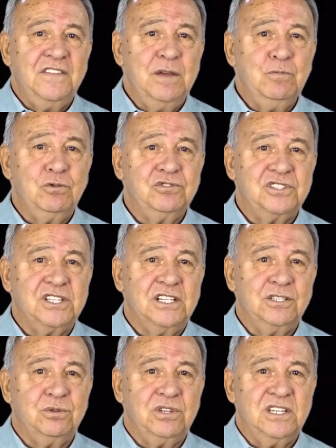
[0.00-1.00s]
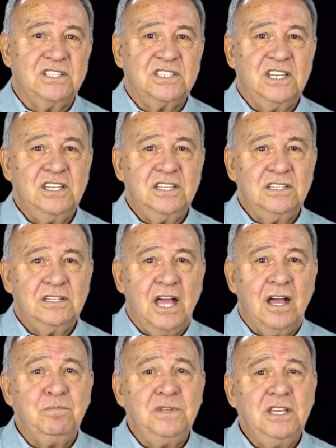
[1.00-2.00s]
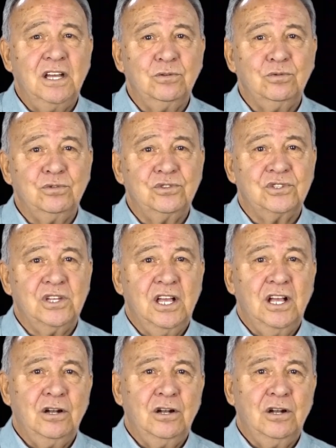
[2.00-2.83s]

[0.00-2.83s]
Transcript: demonstrando que sem a minha luz,